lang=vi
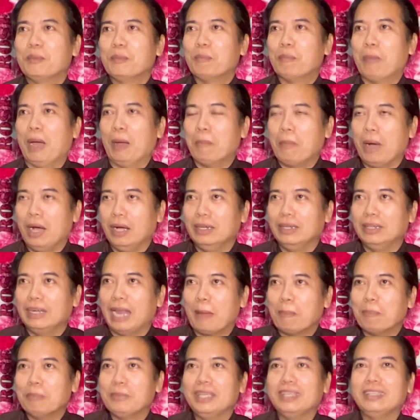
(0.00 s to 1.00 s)
mà 10
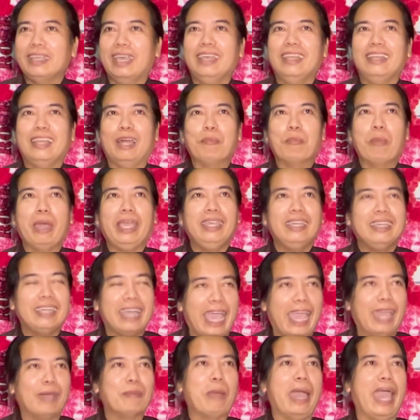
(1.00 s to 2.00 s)
năm như vậy là mấy
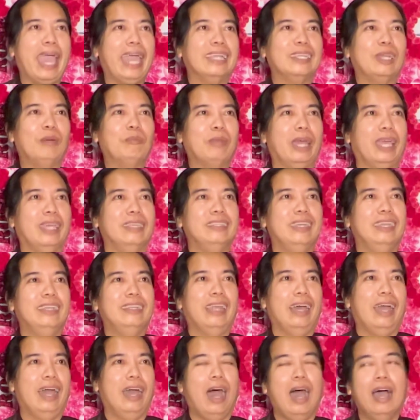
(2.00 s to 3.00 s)
ngàn mạng trong này vậy
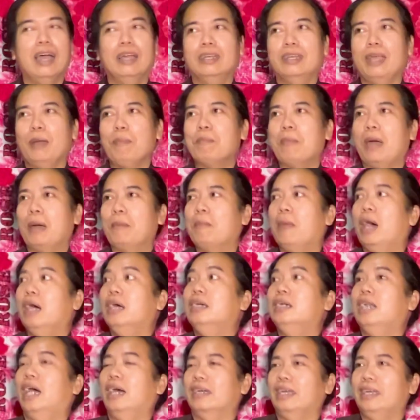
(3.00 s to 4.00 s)
là hơn gấp bằng
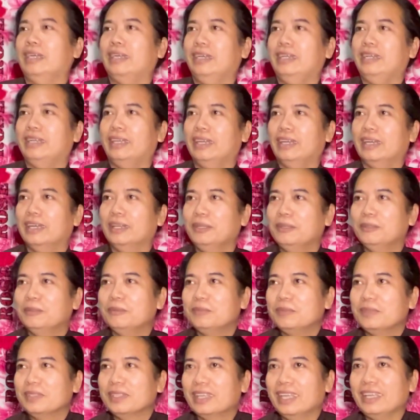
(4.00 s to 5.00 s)
10 lần cái nghĩa địa
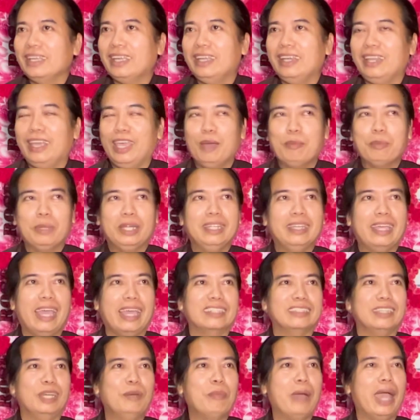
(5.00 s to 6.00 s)
cái nghĩa địa mình đi
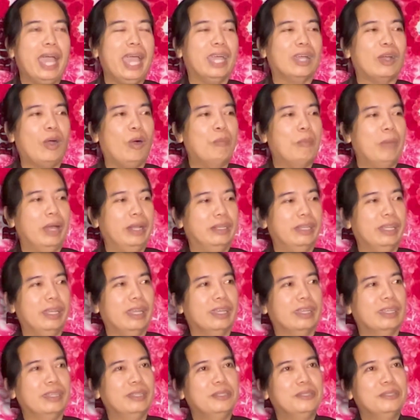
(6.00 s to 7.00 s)
ngang sợ ma còn mình đó
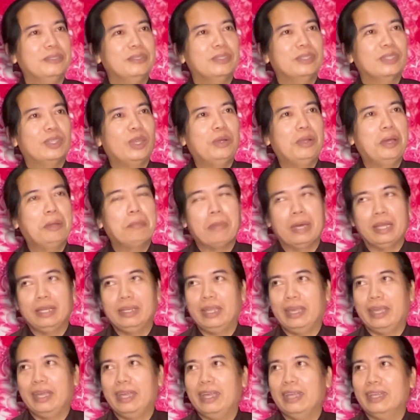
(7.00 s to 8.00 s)
ha cho nên
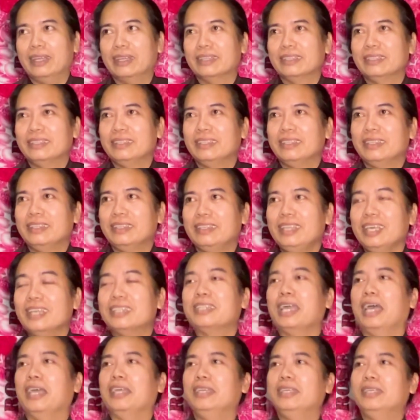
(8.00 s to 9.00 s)
mình là nhất
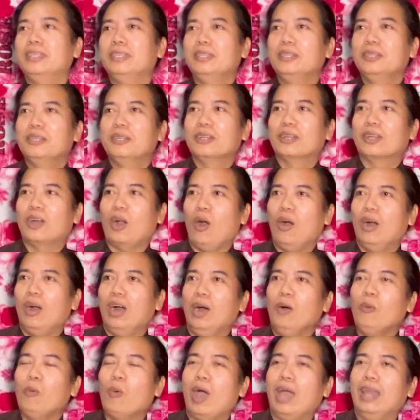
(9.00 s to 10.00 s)
tỳ còn
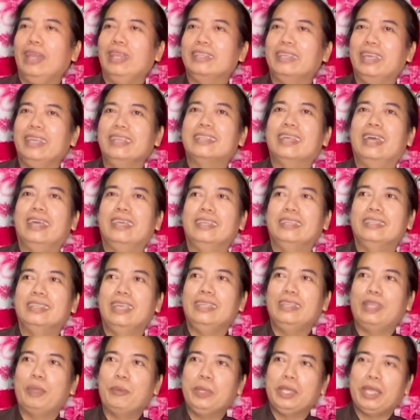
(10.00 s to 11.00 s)
ở ngoài là nhị tỳ
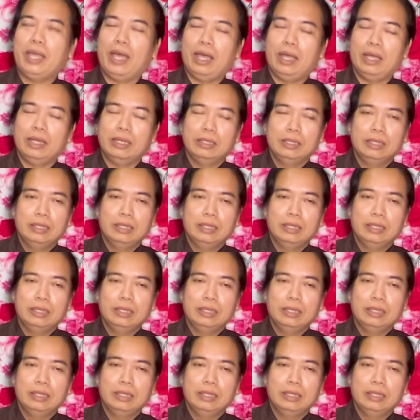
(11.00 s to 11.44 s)
vậy thì bây giờ